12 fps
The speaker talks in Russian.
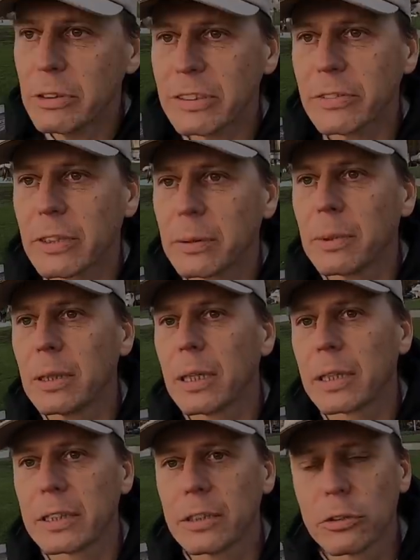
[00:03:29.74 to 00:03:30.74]
Выставка
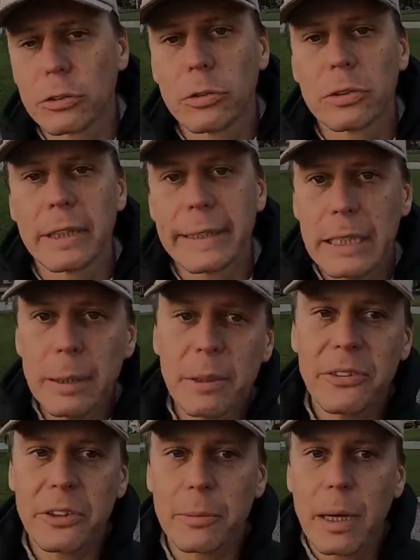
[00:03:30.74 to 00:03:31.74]
была организована
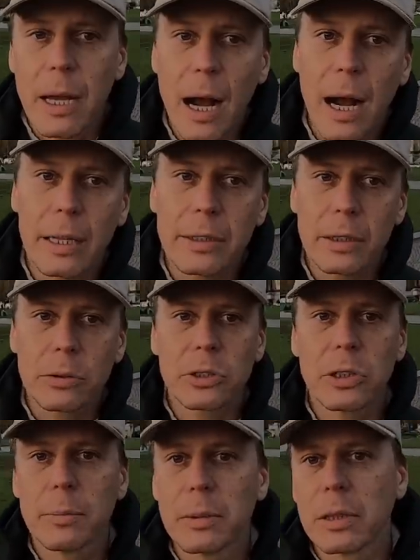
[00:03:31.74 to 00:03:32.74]
Геббельсом. Она
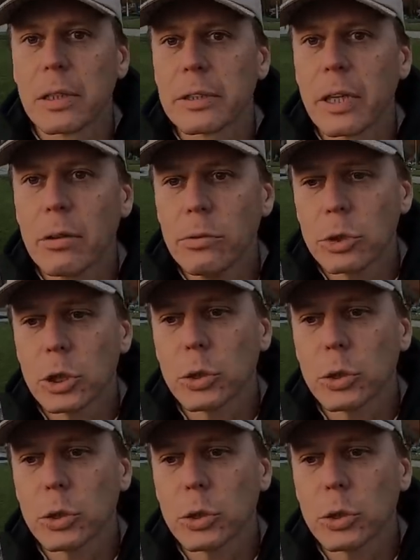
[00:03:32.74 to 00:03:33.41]
нужна была для того,